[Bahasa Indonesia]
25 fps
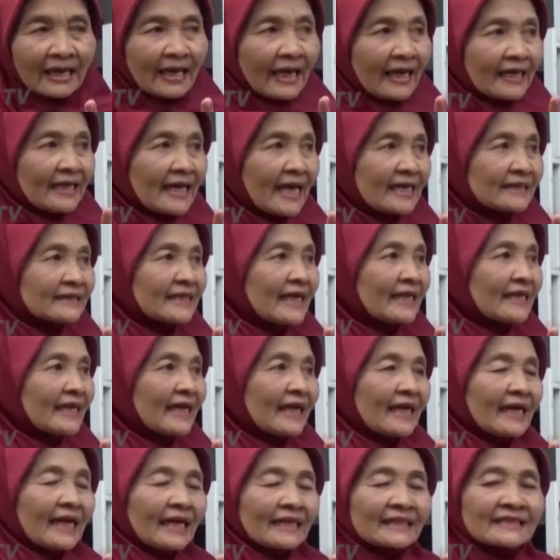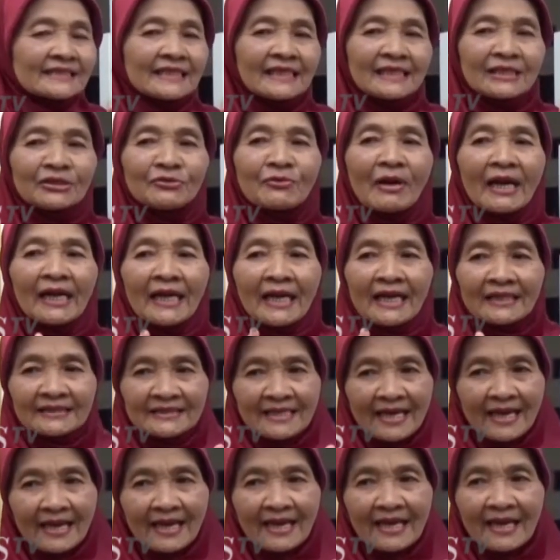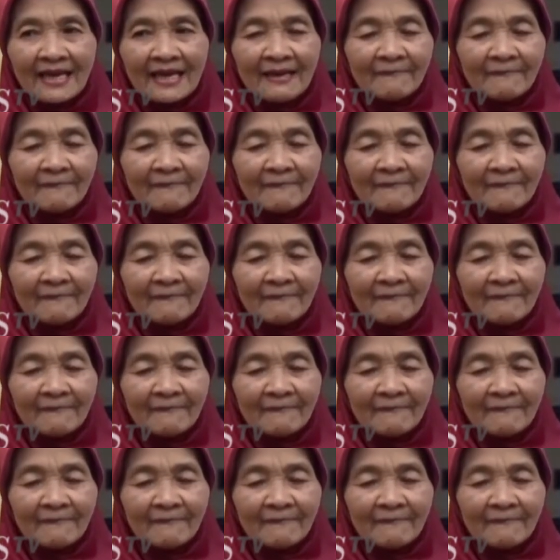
Kayaknya yang kecil itu anaknya.